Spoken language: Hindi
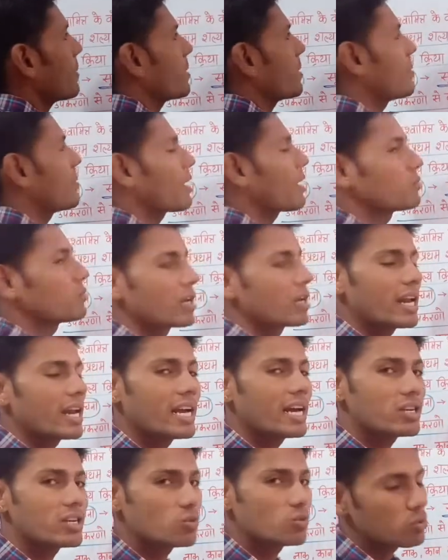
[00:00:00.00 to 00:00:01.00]
पे हमारा उत्तर
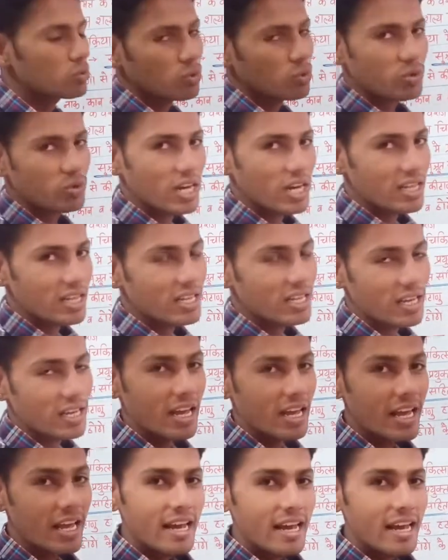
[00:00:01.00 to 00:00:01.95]
रहेगा सुश्रुत ने दी थी